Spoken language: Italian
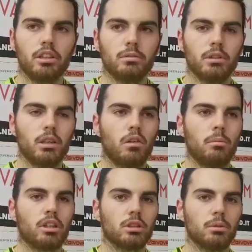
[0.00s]
ci mettiamo al
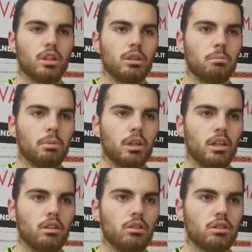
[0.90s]
massimo
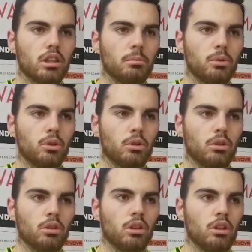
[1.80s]
dell'impegno,
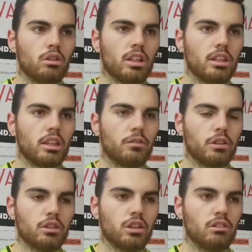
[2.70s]
siamo la linea
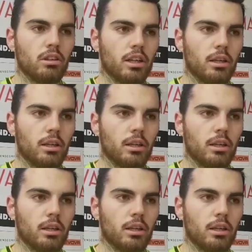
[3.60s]
difensiva,